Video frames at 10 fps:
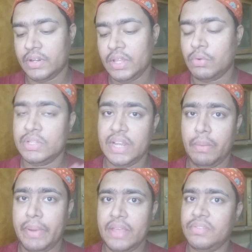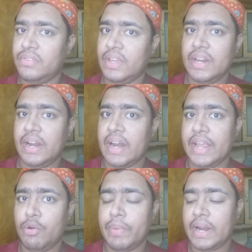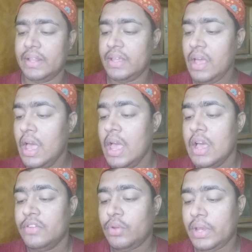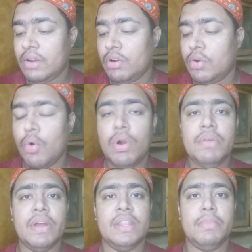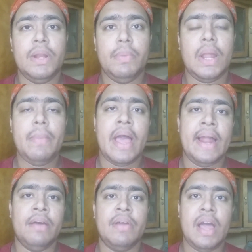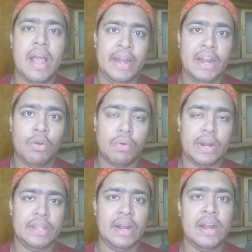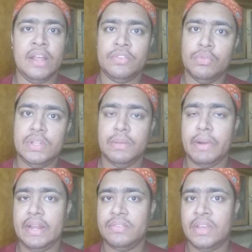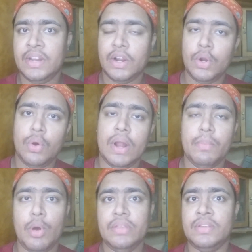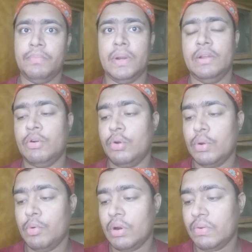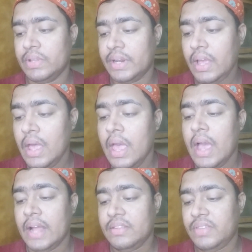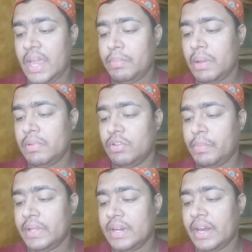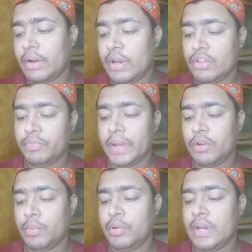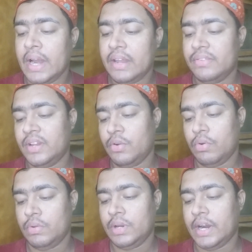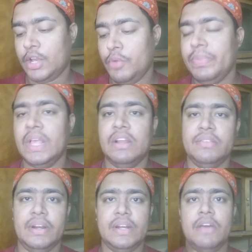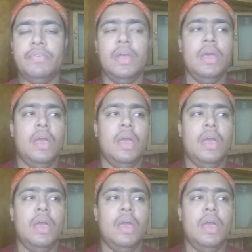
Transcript: வந்துட்டு இது ஒரு ஜெல் பேஸ் ஸ்கின்னை ட்ரை அவுட் பண்ணாது ஸோ இதில் உங்களுக்கு கோல்டு வரது மட்டும் இல்லாமல் ஆலோவரா ஹனிலாம் உங்களுக்கு வரதுனால நல்லா சூதிங் பண்ணி ஸ்கின்னை க்ளோ அண்ட் மாய்ஸ்சர் பண்ணி கொடுக்கும் உங்களுக்கு வந்துட்டு அட் த சேம் டைம் இது வந்து பார்த்திங்கன்னா ரெகுலர் யூஸ் பண்ணிட்டு வரும்போது நல்ல ரிசல்ட் உங்களுக்கு வந்து கிடைக்கும் இதில் செட் ஆஃப்